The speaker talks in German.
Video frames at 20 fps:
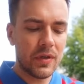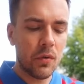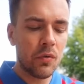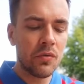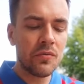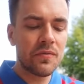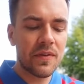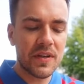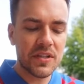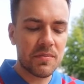
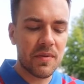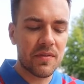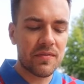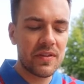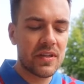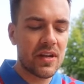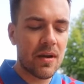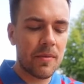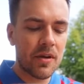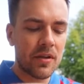Unfassbar
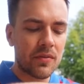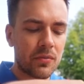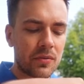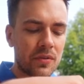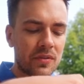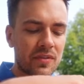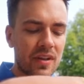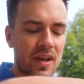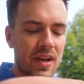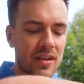viel kann man dazu
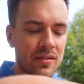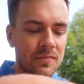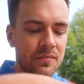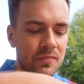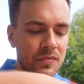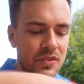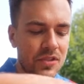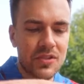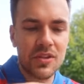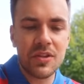nicht sagen.
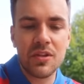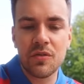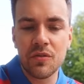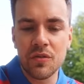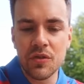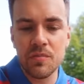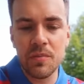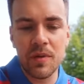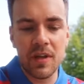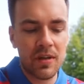Die sind
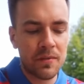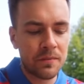knusprig.